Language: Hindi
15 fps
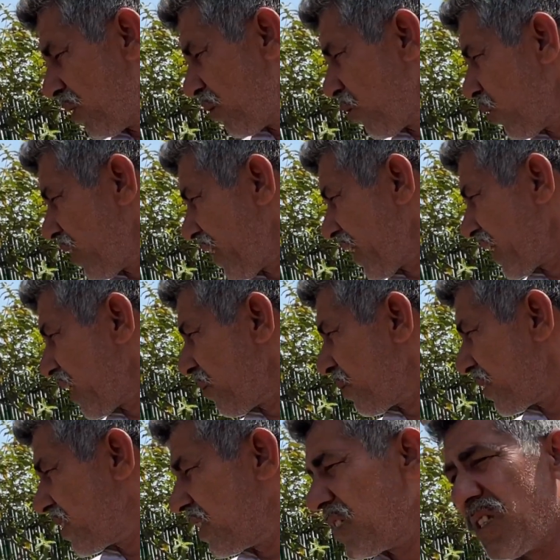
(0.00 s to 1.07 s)
मैं बोल रहा रखा
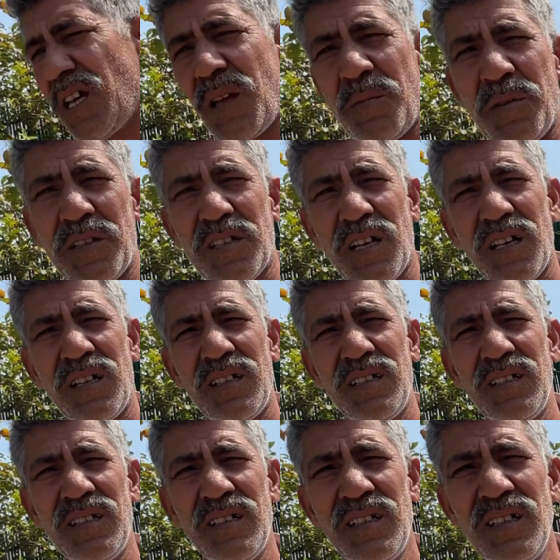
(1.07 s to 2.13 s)
पच्चीस हजार बीस का
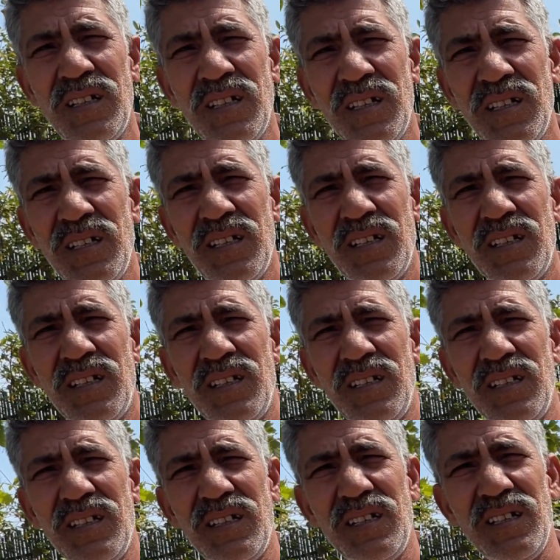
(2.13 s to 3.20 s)
अच्छा पच्चीस हजार रूपए
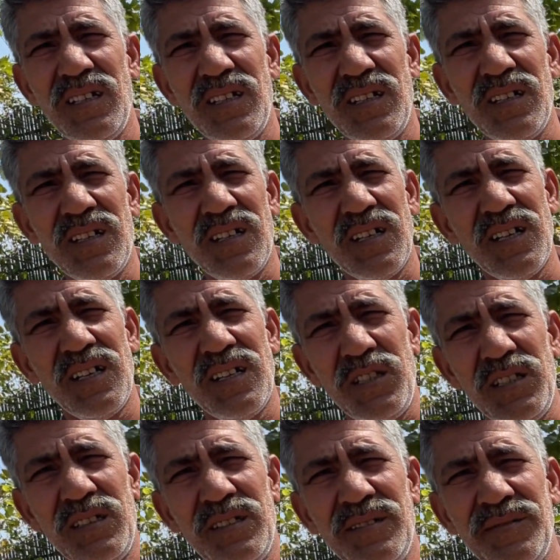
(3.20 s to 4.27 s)
में है हाँ, इसकी
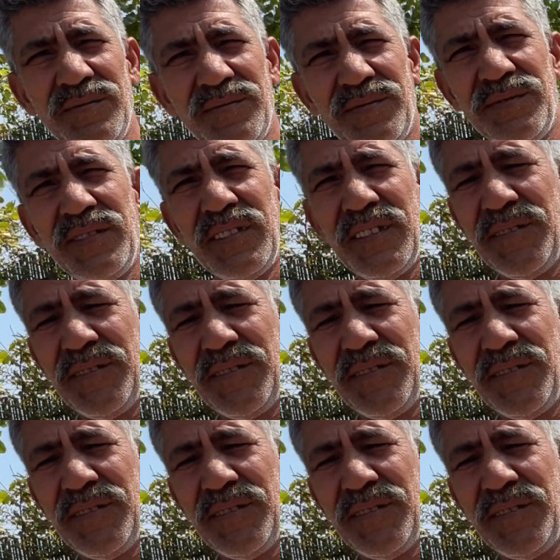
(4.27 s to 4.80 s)
सर्विस अच्छा